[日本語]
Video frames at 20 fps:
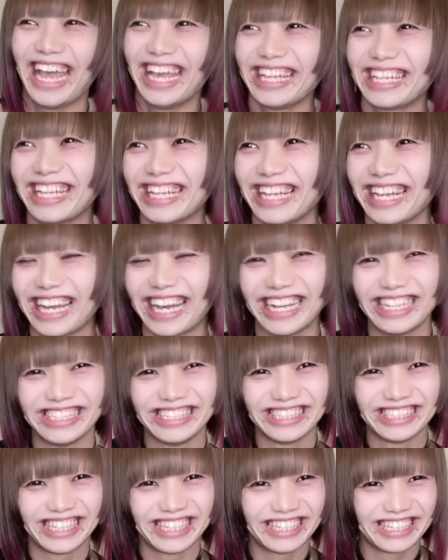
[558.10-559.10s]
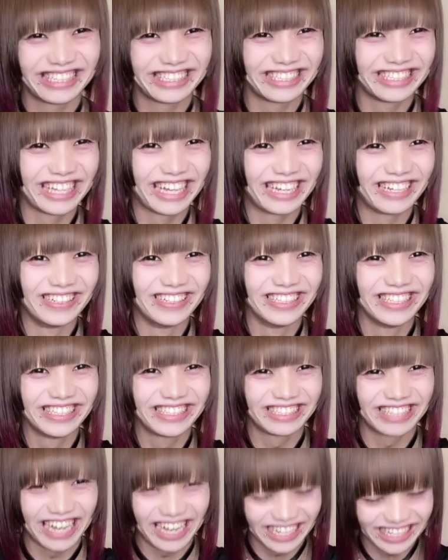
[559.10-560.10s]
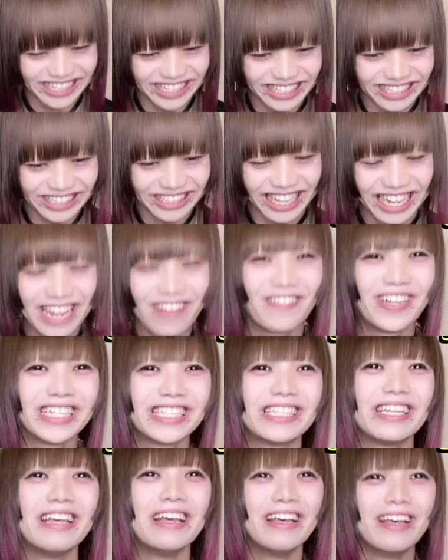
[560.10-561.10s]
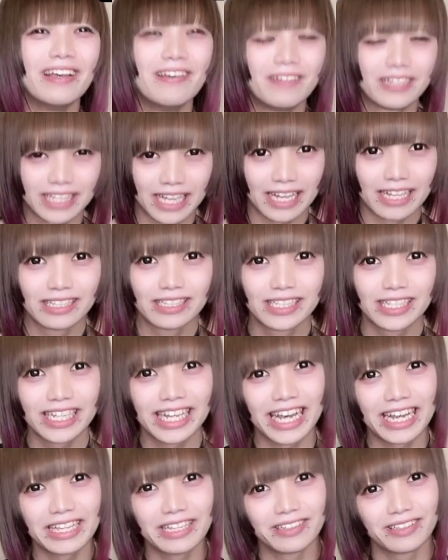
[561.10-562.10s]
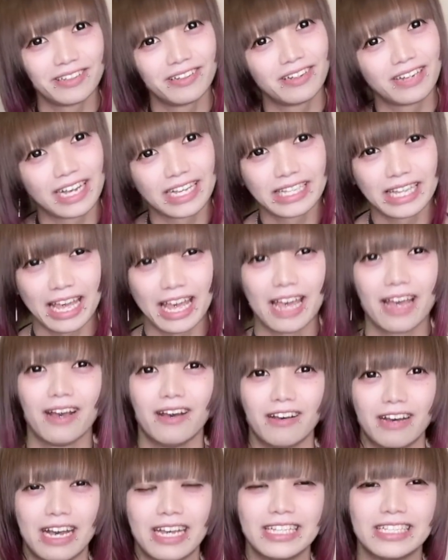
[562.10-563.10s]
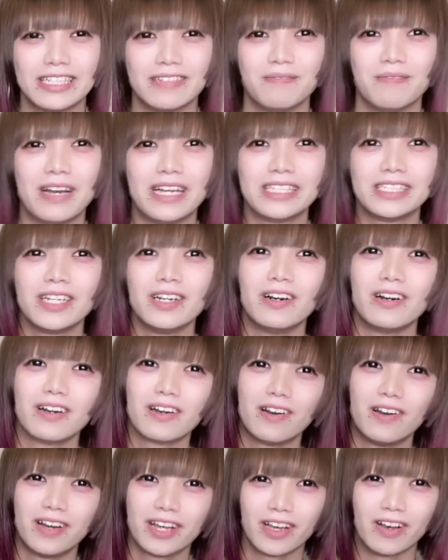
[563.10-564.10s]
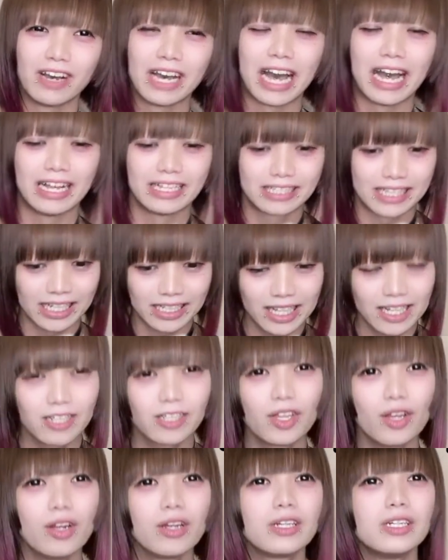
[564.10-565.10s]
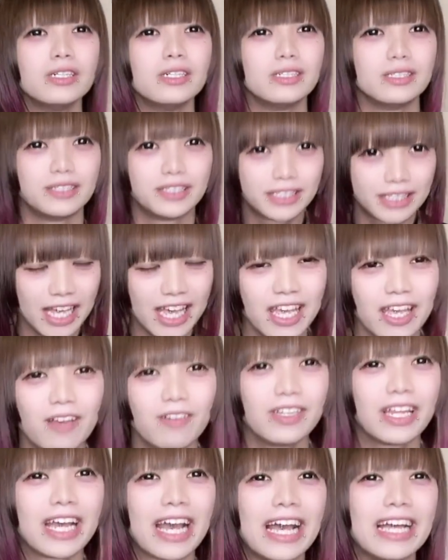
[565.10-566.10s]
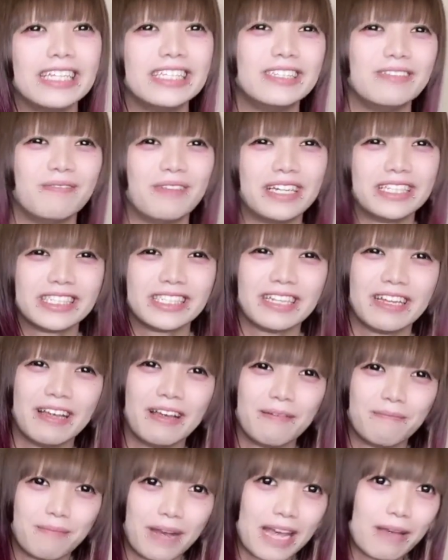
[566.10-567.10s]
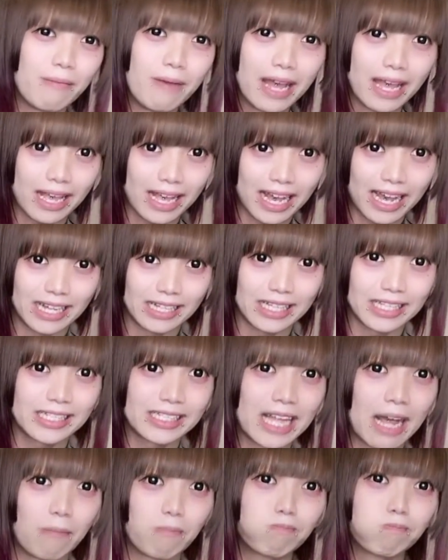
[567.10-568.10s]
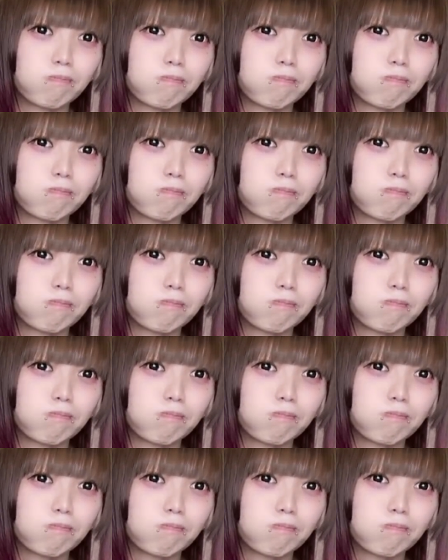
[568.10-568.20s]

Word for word: はい、ってな感じでですね本日は以上となります。また次回の動画でお会いしましょう。高評価、チャンネル登録ぜひお願いします。バイバイカーでした。